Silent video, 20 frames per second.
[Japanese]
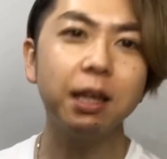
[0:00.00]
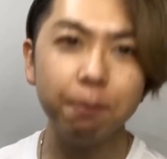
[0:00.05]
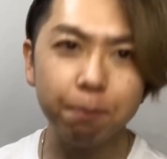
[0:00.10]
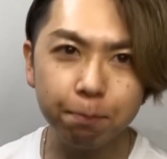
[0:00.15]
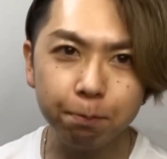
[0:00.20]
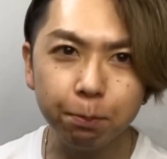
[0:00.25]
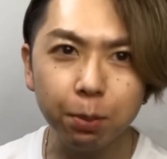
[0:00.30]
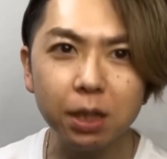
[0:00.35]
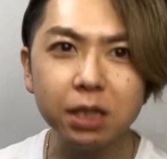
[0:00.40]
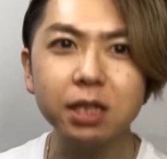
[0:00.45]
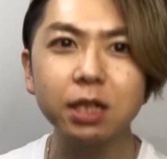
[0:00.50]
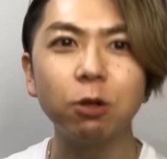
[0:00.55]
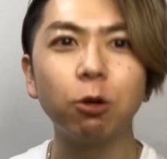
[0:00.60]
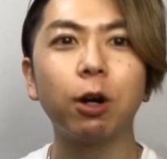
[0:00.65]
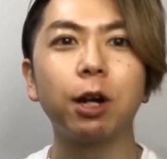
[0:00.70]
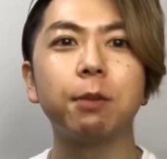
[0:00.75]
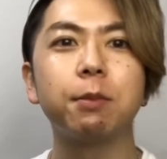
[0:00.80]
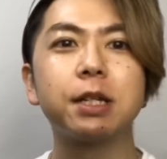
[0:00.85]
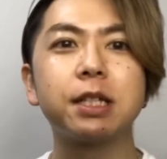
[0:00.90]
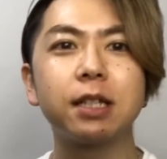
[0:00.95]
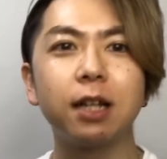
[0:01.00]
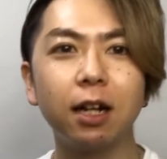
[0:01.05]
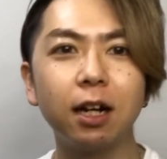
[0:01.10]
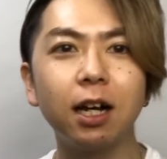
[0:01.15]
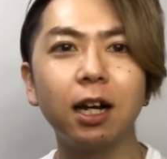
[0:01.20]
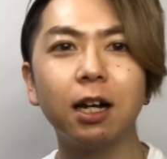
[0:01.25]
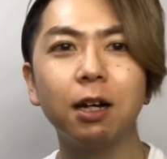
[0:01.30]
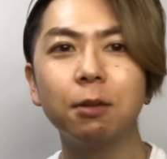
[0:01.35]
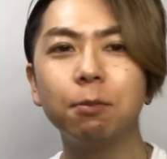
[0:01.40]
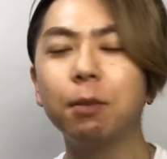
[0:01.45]
終わりますか
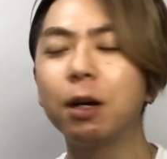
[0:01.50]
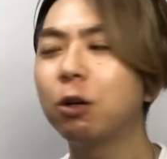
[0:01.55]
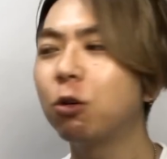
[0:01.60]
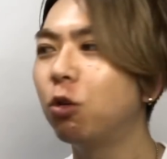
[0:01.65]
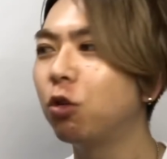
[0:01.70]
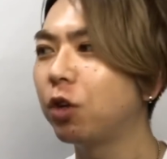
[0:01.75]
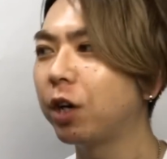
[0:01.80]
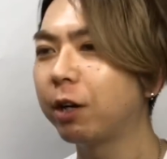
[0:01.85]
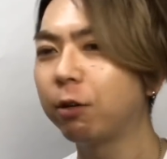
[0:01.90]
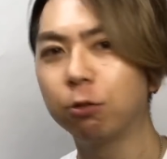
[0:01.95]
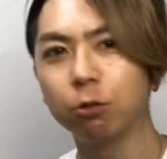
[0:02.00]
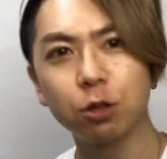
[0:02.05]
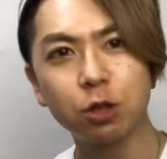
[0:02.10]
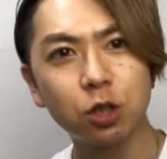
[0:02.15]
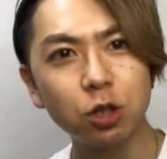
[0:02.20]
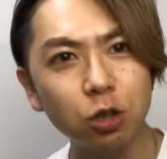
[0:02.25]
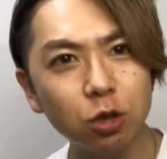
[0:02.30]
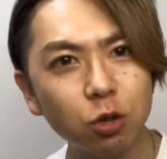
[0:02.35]
ら、まあ、今回このすっ